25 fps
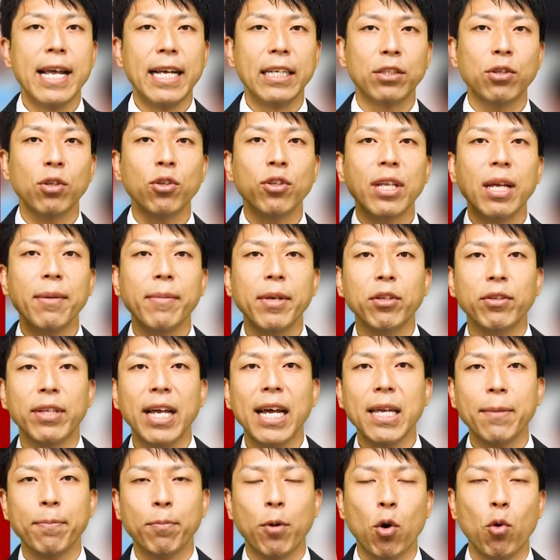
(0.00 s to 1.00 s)
そのための
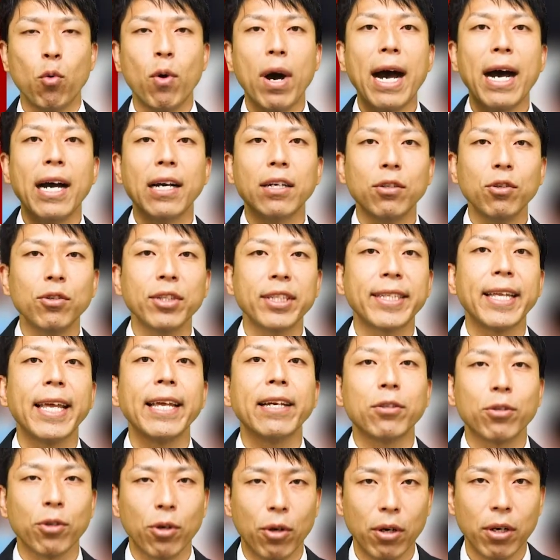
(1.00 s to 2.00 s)
第一歩、ワークをして
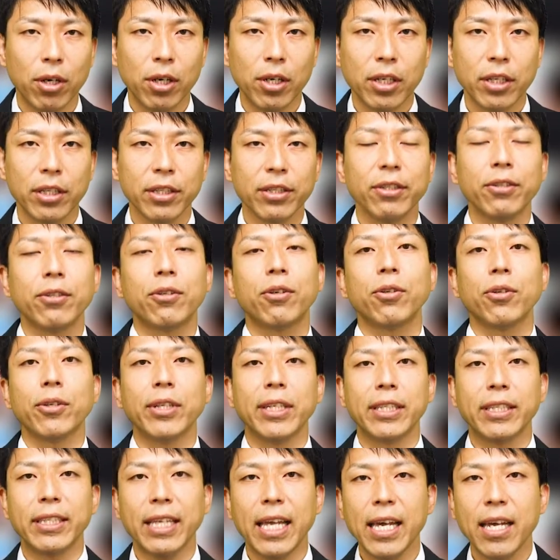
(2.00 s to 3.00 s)
いくということ
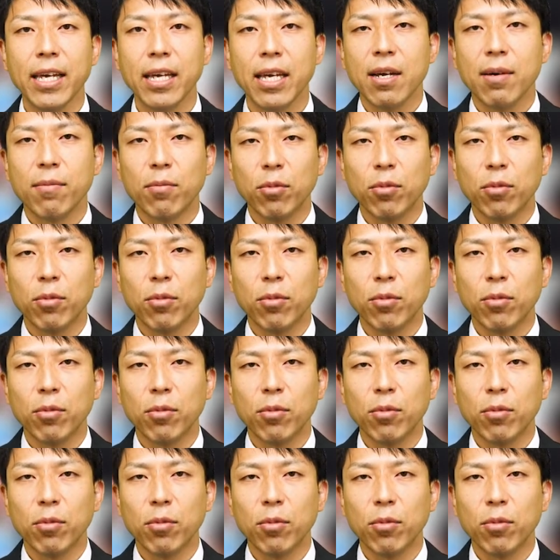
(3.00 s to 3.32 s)
ですね。